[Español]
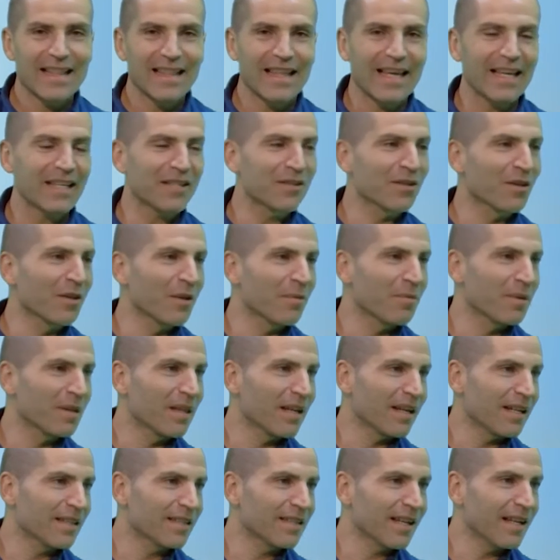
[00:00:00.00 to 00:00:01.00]
eso, después
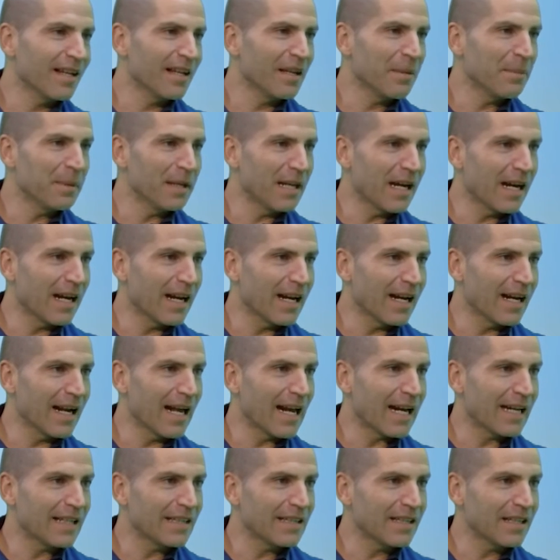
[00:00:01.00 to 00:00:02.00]
de que se eliminaran
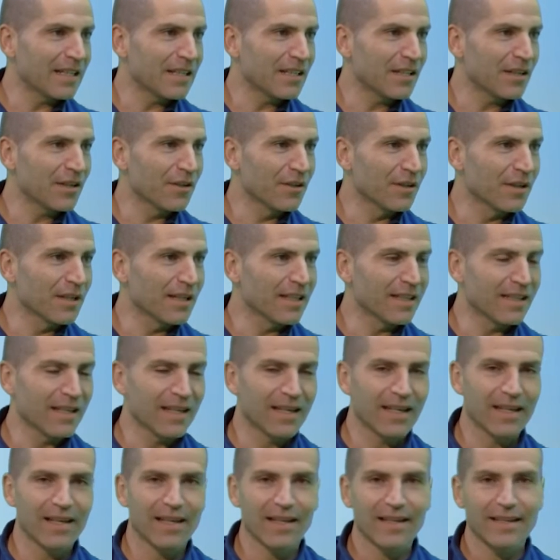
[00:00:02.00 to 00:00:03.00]
las restricciones,
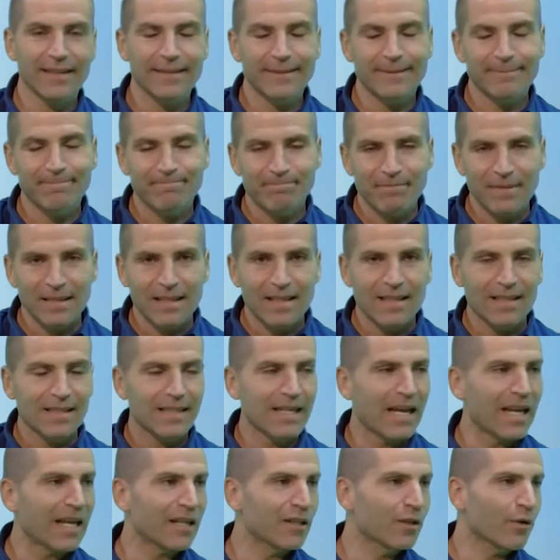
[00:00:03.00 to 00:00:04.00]
de que
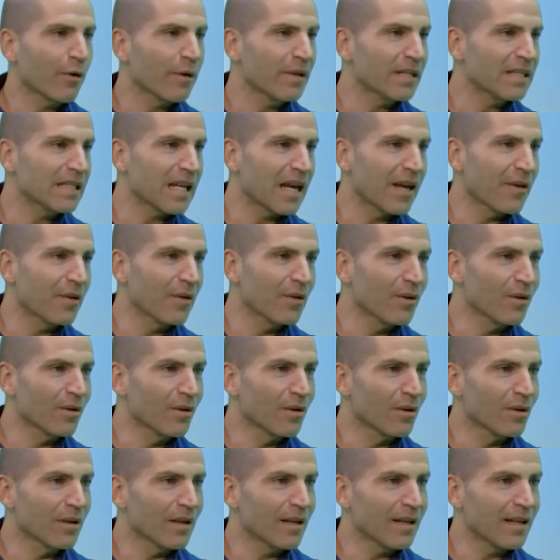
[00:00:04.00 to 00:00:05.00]
se haya
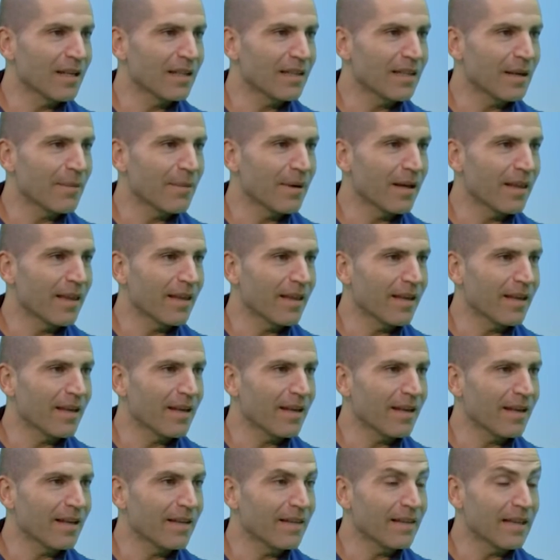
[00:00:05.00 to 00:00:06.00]
suavizado el tema
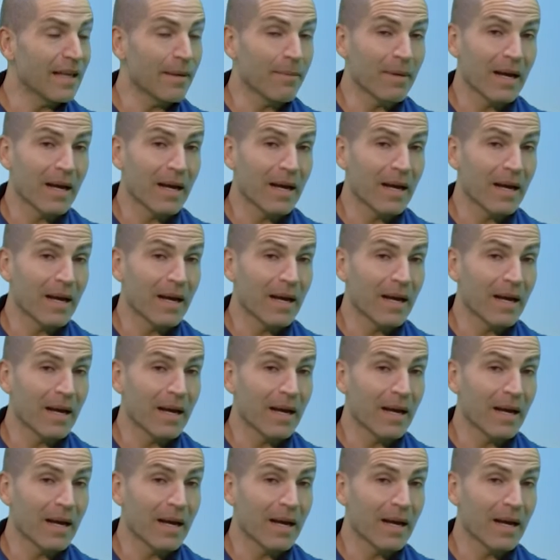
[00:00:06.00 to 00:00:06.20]
de,